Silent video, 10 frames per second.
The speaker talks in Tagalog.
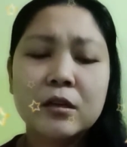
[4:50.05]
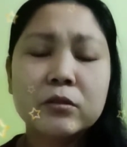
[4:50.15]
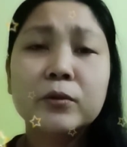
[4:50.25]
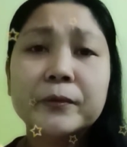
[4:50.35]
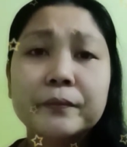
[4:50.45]

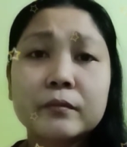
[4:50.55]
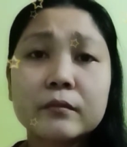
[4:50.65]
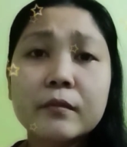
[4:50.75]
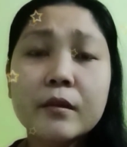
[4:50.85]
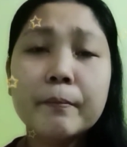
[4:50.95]
So,
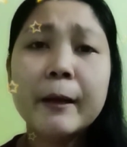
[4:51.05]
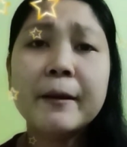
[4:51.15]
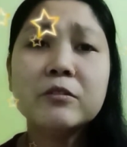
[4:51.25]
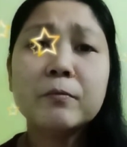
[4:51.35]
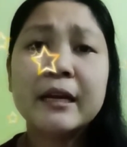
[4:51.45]

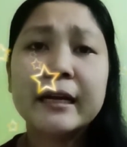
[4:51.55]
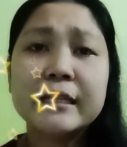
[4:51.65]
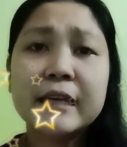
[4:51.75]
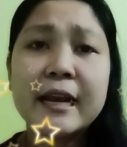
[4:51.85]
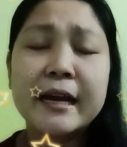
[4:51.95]
pagpasok pala
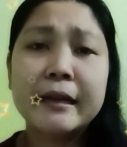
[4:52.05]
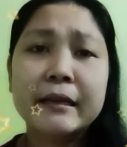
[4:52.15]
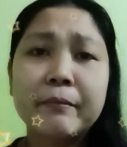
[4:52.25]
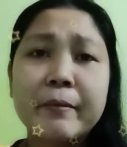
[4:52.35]
guys, kailangan,